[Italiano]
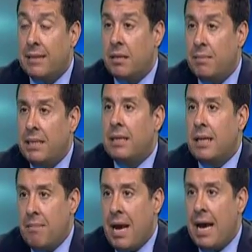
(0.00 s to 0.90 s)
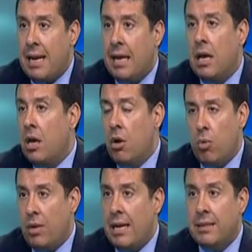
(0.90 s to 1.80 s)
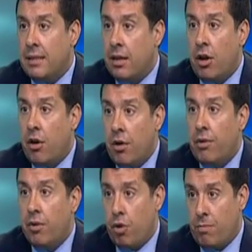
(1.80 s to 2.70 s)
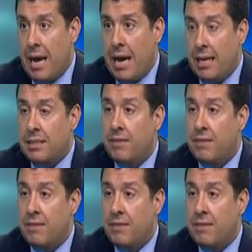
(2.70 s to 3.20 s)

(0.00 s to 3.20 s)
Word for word: altrimenti rimane un LTR normale.